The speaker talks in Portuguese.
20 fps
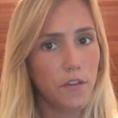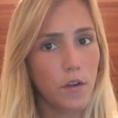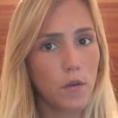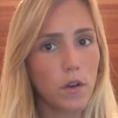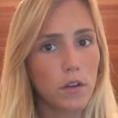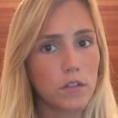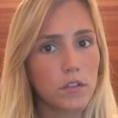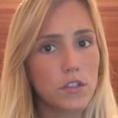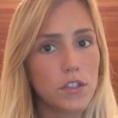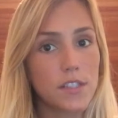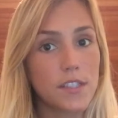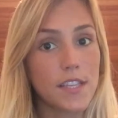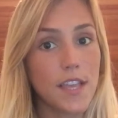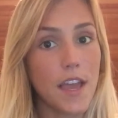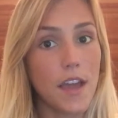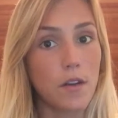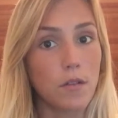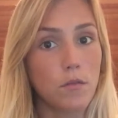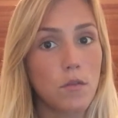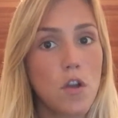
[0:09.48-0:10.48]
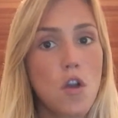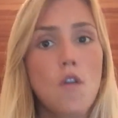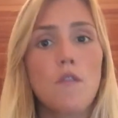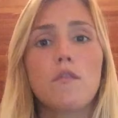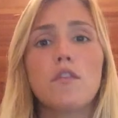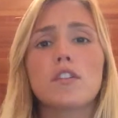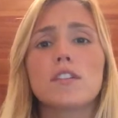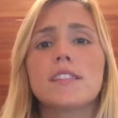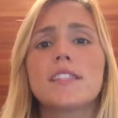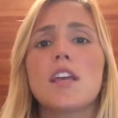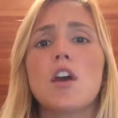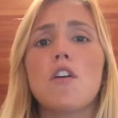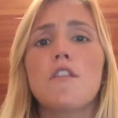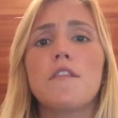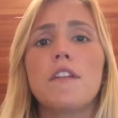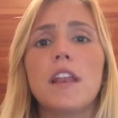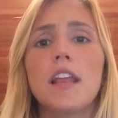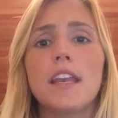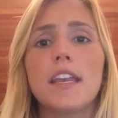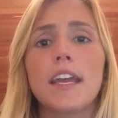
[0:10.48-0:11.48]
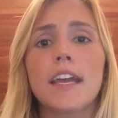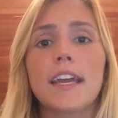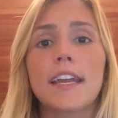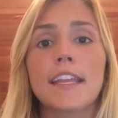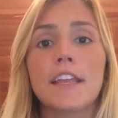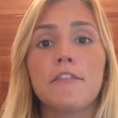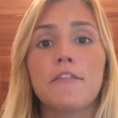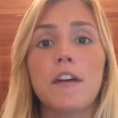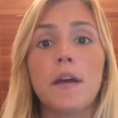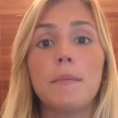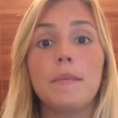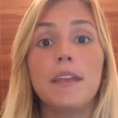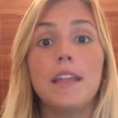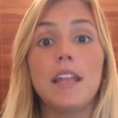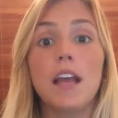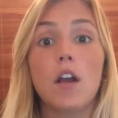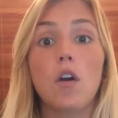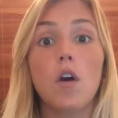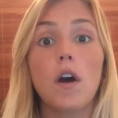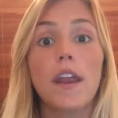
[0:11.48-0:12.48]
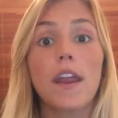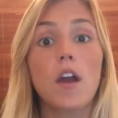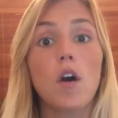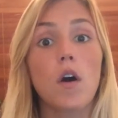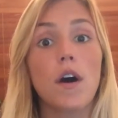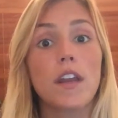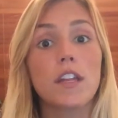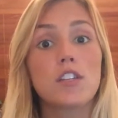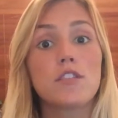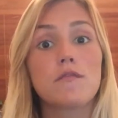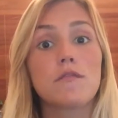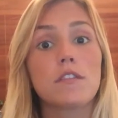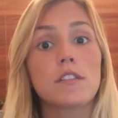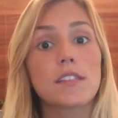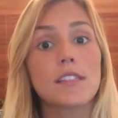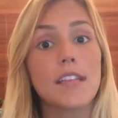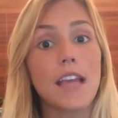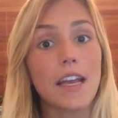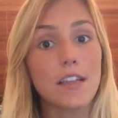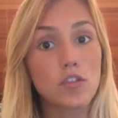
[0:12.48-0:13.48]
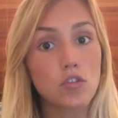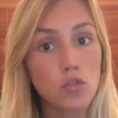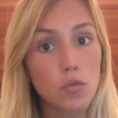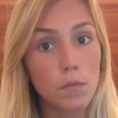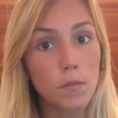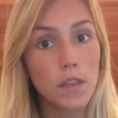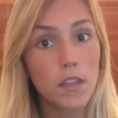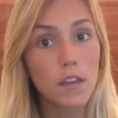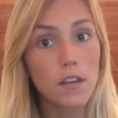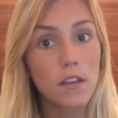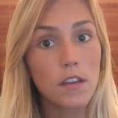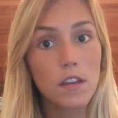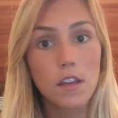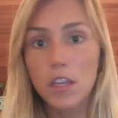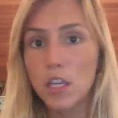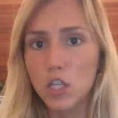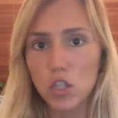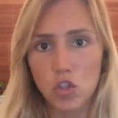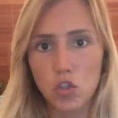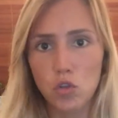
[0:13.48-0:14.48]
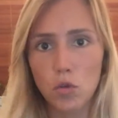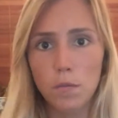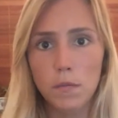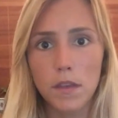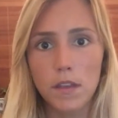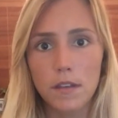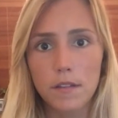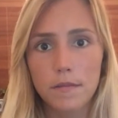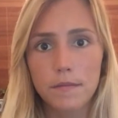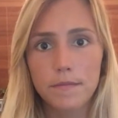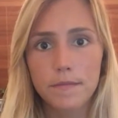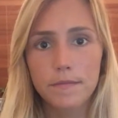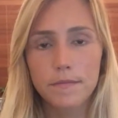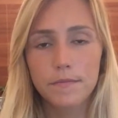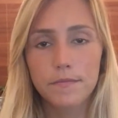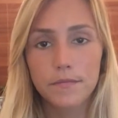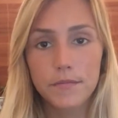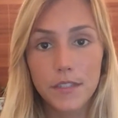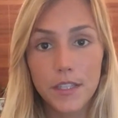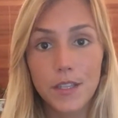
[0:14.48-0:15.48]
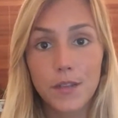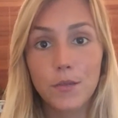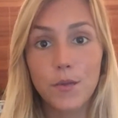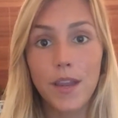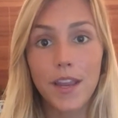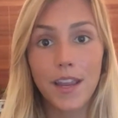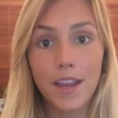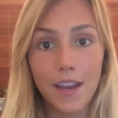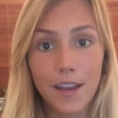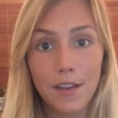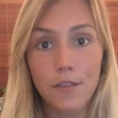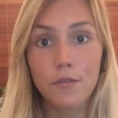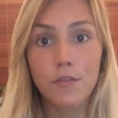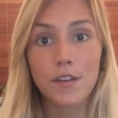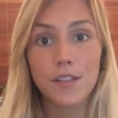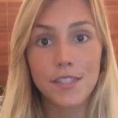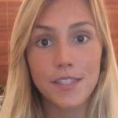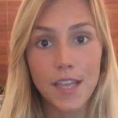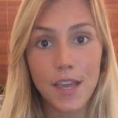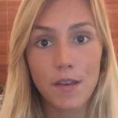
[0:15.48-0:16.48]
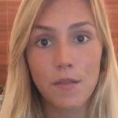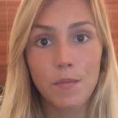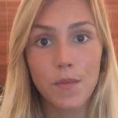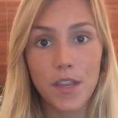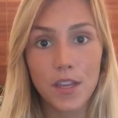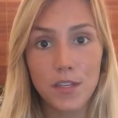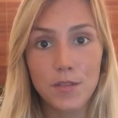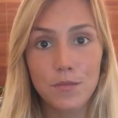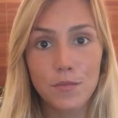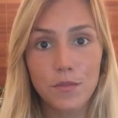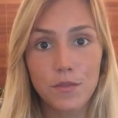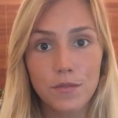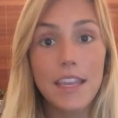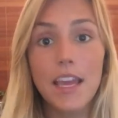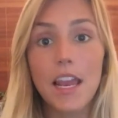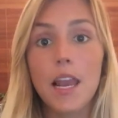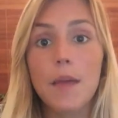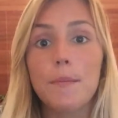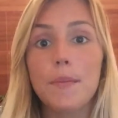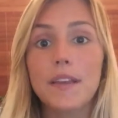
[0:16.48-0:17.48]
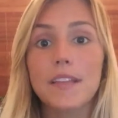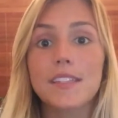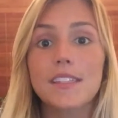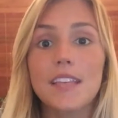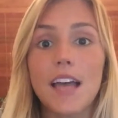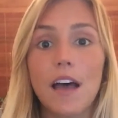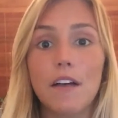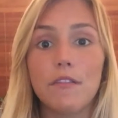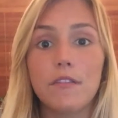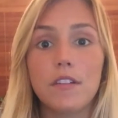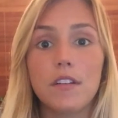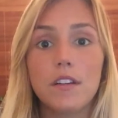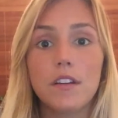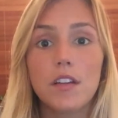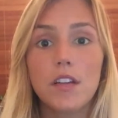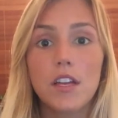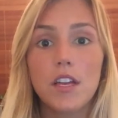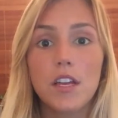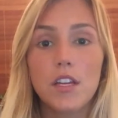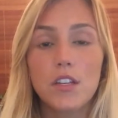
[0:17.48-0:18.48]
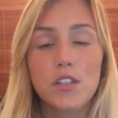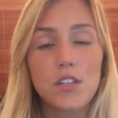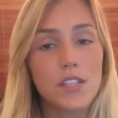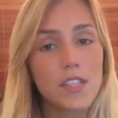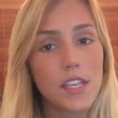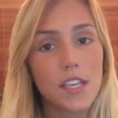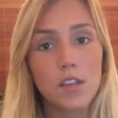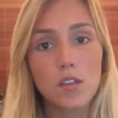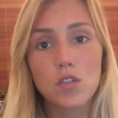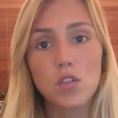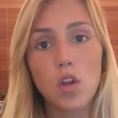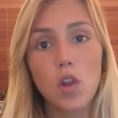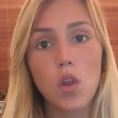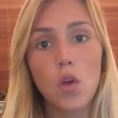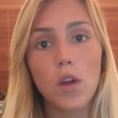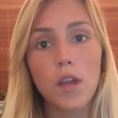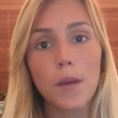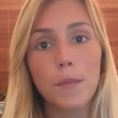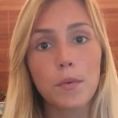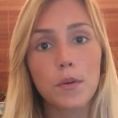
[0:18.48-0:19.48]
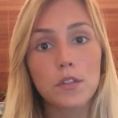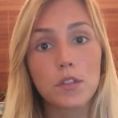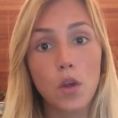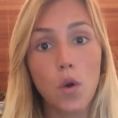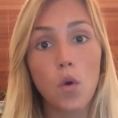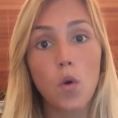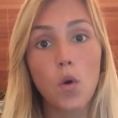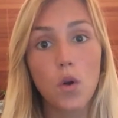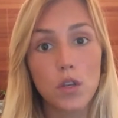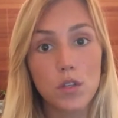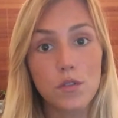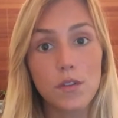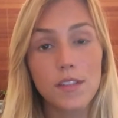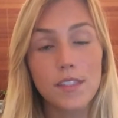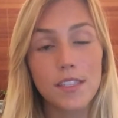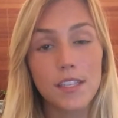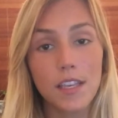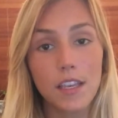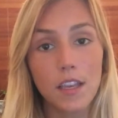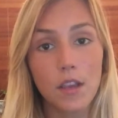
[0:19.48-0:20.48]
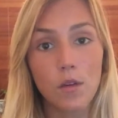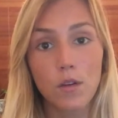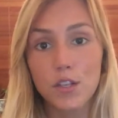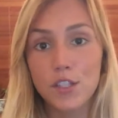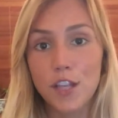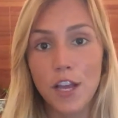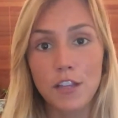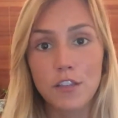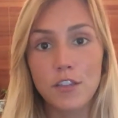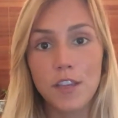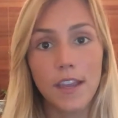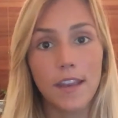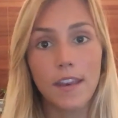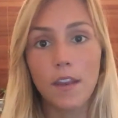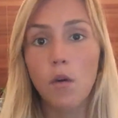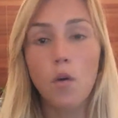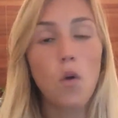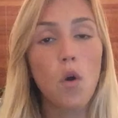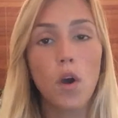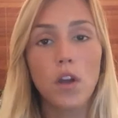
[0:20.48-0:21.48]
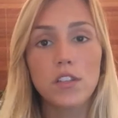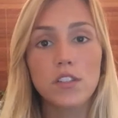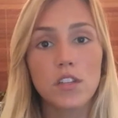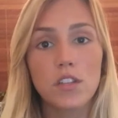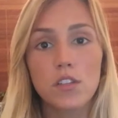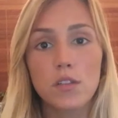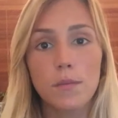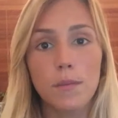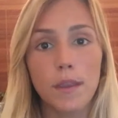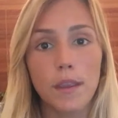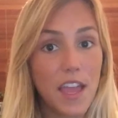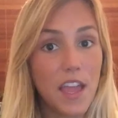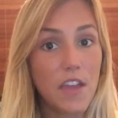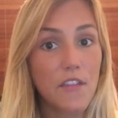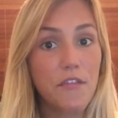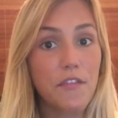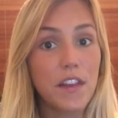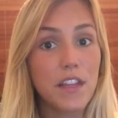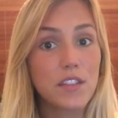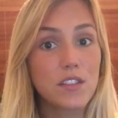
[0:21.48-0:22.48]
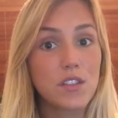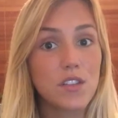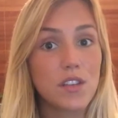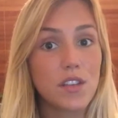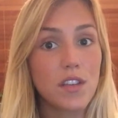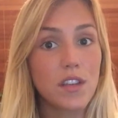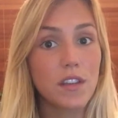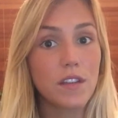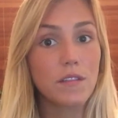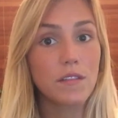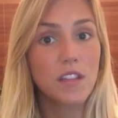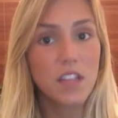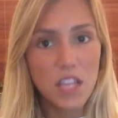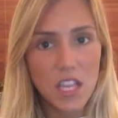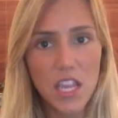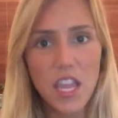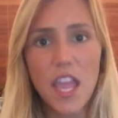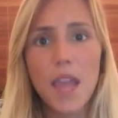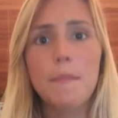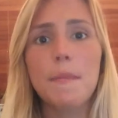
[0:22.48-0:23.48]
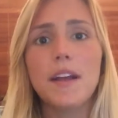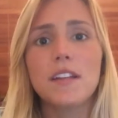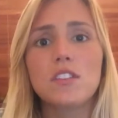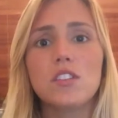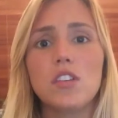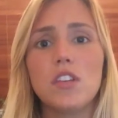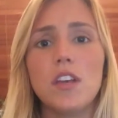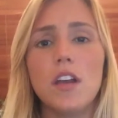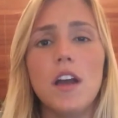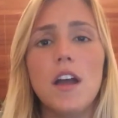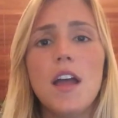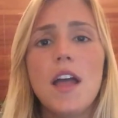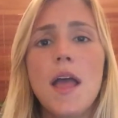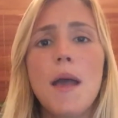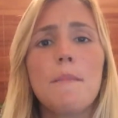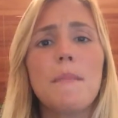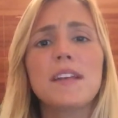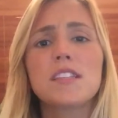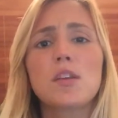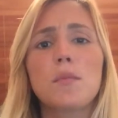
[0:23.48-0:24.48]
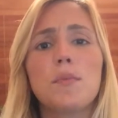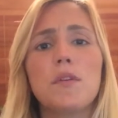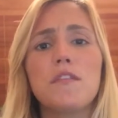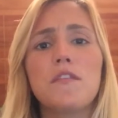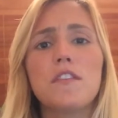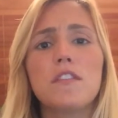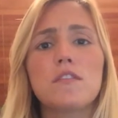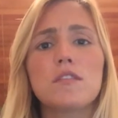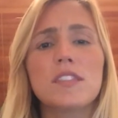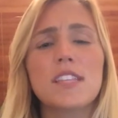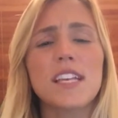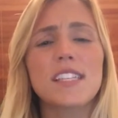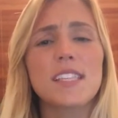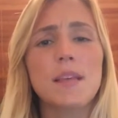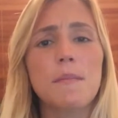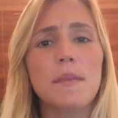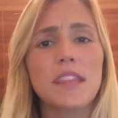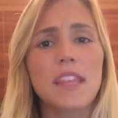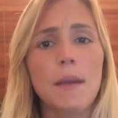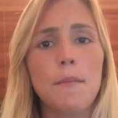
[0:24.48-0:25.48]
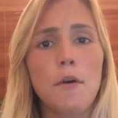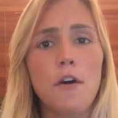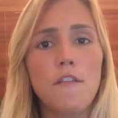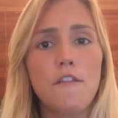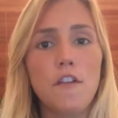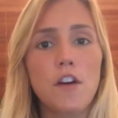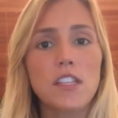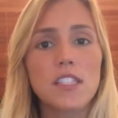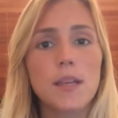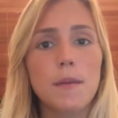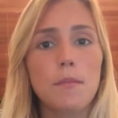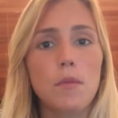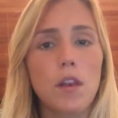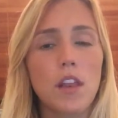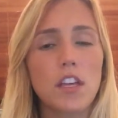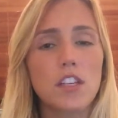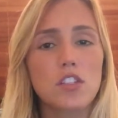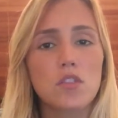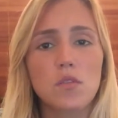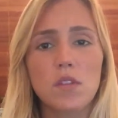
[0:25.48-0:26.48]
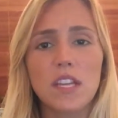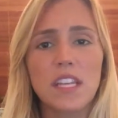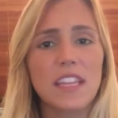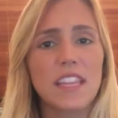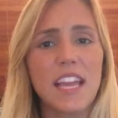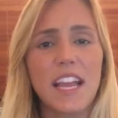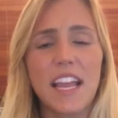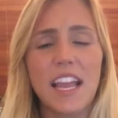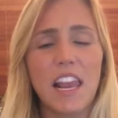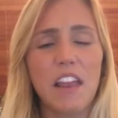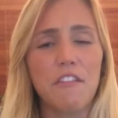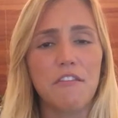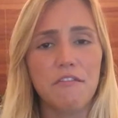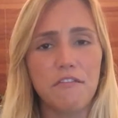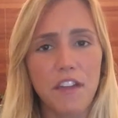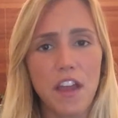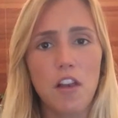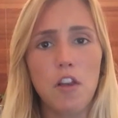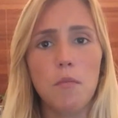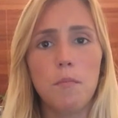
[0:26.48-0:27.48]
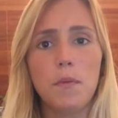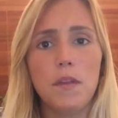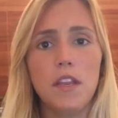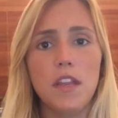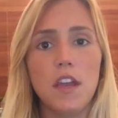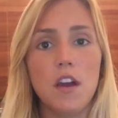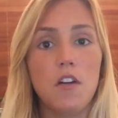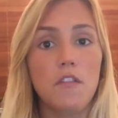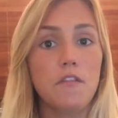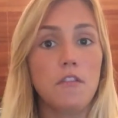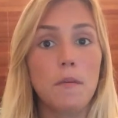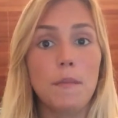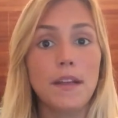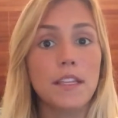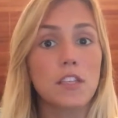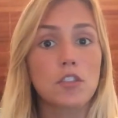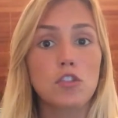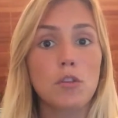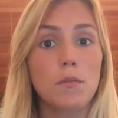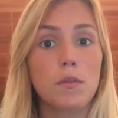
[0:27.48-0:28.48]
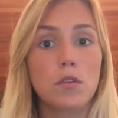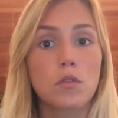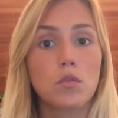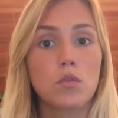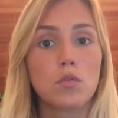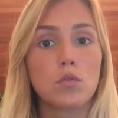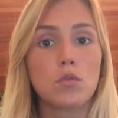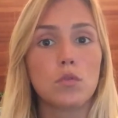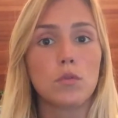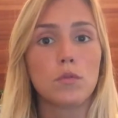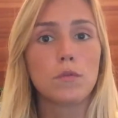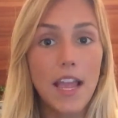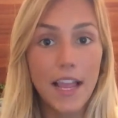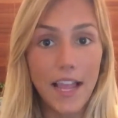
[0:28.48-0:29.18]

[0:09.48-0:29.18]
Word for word: Foi quando disseram: Você é a ovelha negra da família, agora é hora de você assumir e sumir. E não é que ela levou a sério mesmo? E ela pensava: Dizem que eu sou louca por ter um gosto assim, gostar de quem não gosta de mim. Refletia e rebatia, mas eu prefiro ser essa metamorfose ambulante do que ter aquela velha opinião formada sobre tudo.